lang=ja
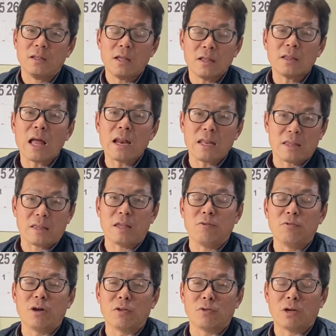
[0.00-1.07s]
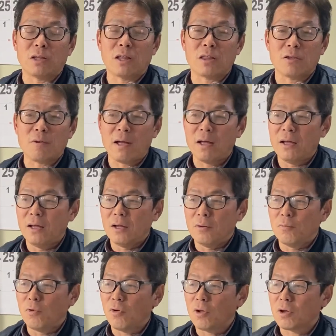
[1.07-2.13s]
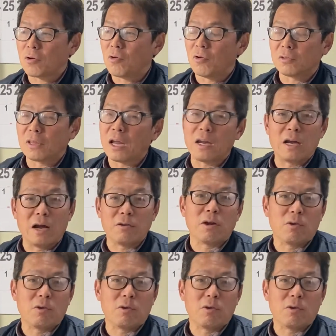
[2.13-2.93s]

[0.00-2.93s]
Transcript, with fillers: たりっていう形はもう一個たりがあるや